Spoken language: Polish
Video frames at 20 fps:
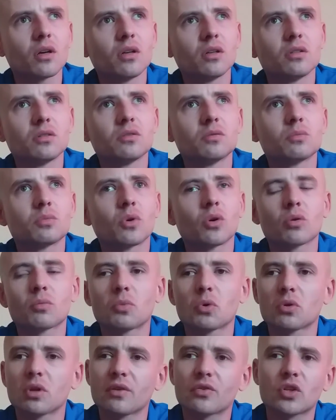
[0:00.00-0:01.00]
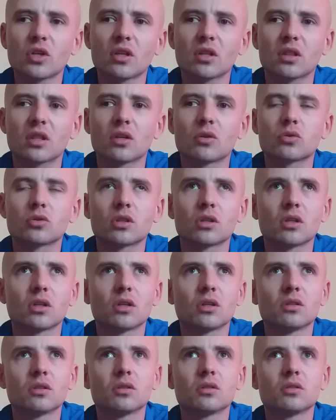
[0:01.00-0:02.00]
Bo, bo nie wszyscy ludzie
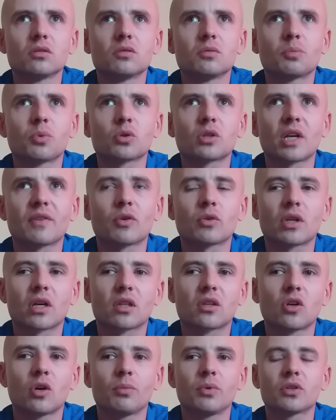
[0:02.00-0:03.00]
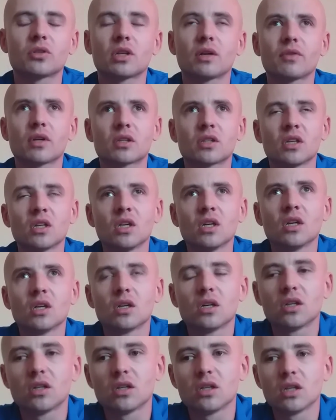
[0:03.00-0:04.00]
potrafią tak zrobić, nawet,
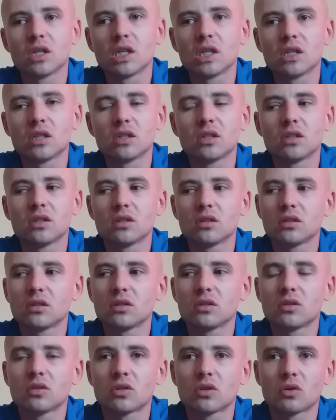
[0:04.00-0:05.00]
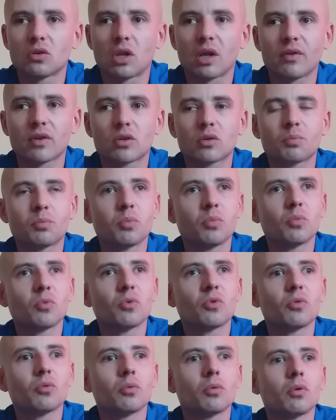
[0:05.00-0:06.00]
yy, nawet
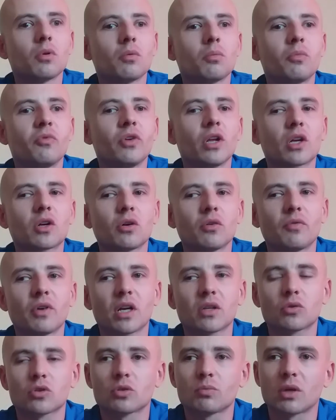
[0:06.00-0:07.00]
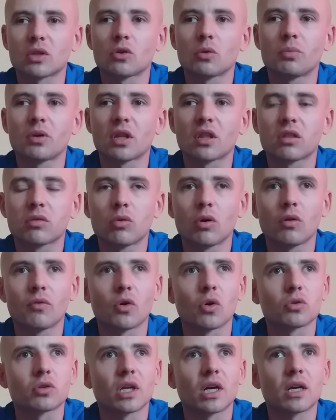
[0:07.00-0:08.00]
wielką wartość ma dobre
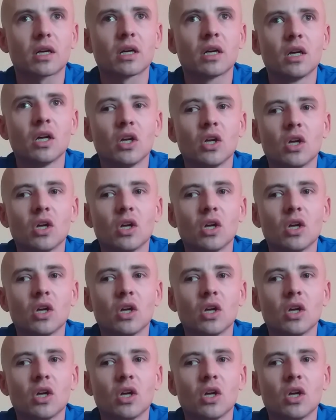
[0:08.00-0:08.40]
słowo, tak?